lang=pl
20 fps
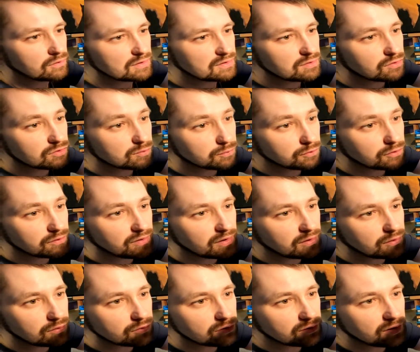on jest
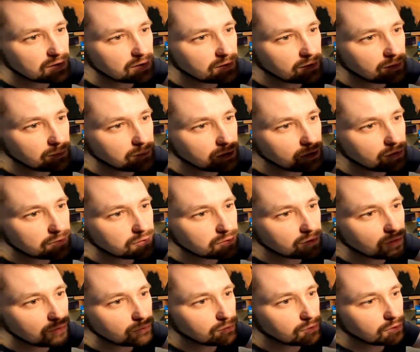rozbudowany już o taki
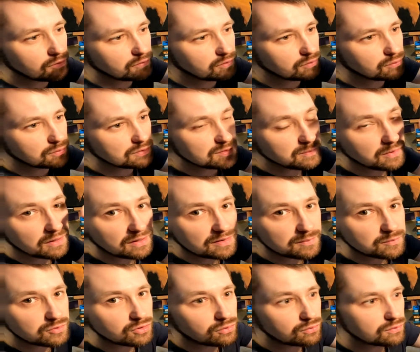mikrofon kierunkowy, który zbiera
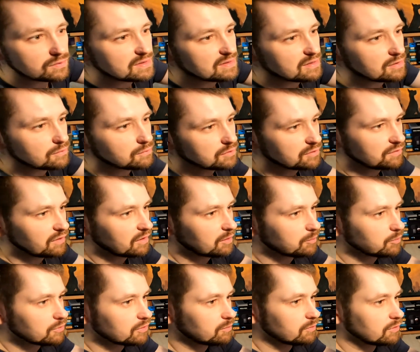z przodu i z tyłu
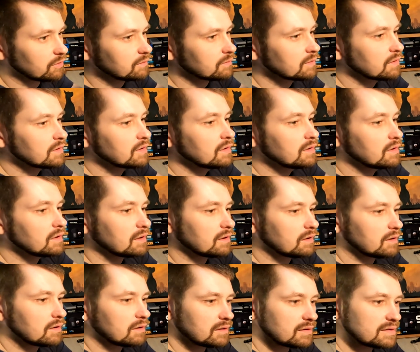dźwięk podobno,
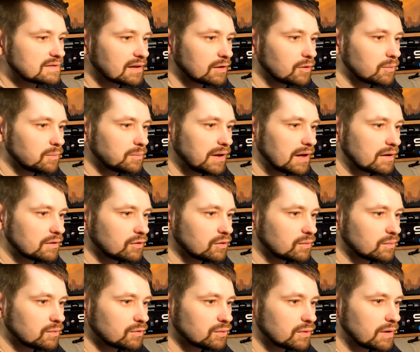E, z taką
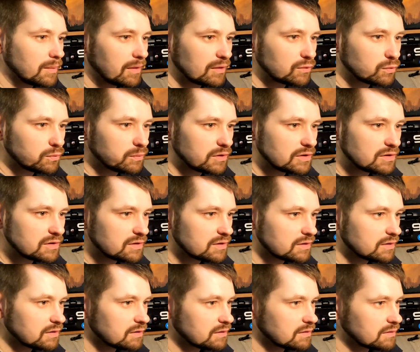pianką, która ma tłumić
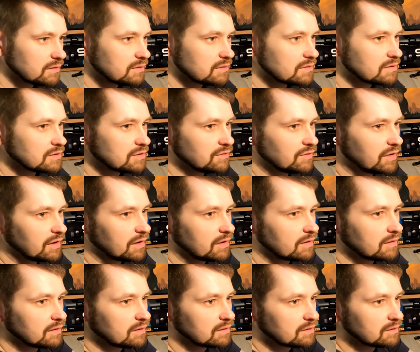e,
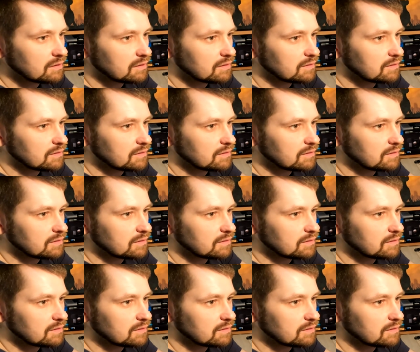dźwięk, e,